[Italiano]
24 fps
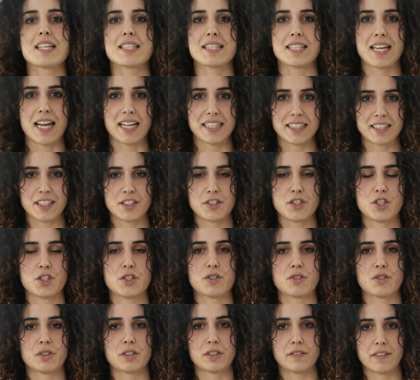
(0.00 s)
Se hai
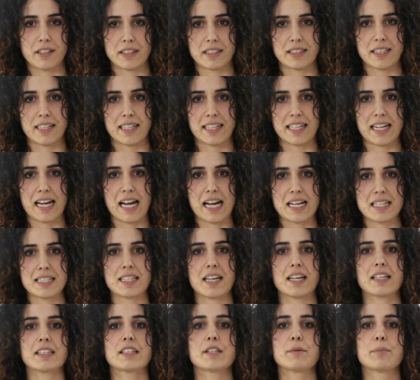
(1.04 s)
deciso di vendere casa,